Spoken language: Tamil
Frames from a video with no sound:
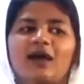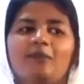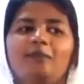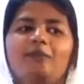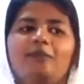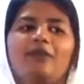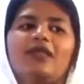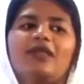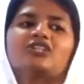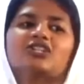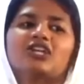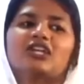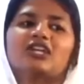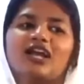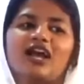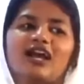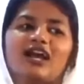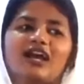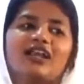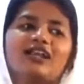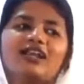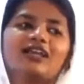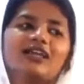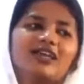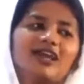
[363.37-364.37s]
பிளஷருக்காக
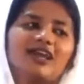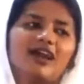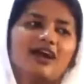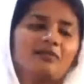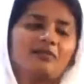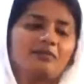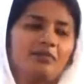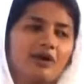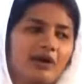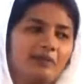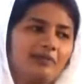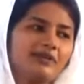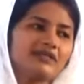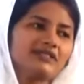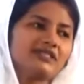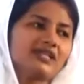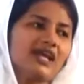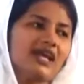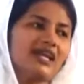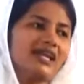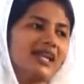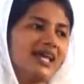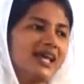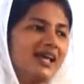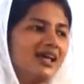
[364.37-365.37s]
எடுக்கிறியா பர்பஸ்னா
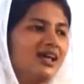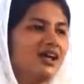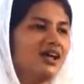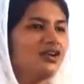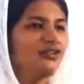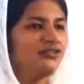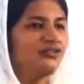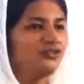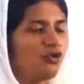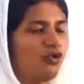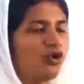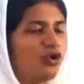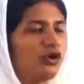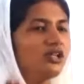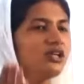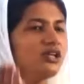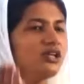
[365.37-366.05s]
என்ன போனு